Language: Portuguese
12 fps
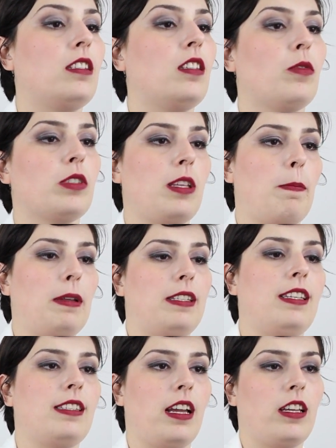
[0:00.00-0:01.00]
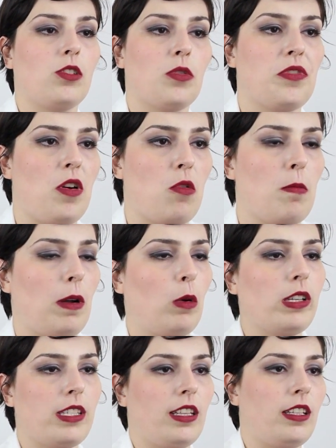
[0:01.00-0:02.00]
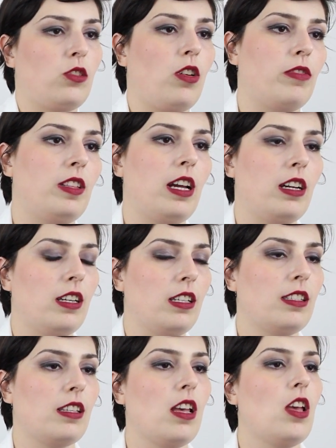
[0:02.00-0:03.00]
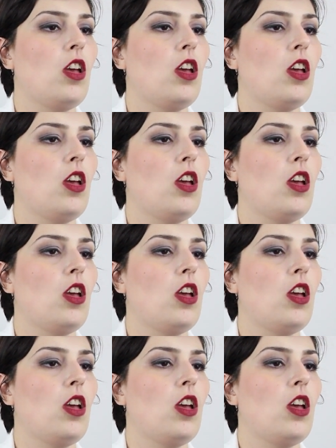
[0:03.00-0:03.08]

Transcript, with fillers: se você precisa resolver alguma coisa na sua vida antes,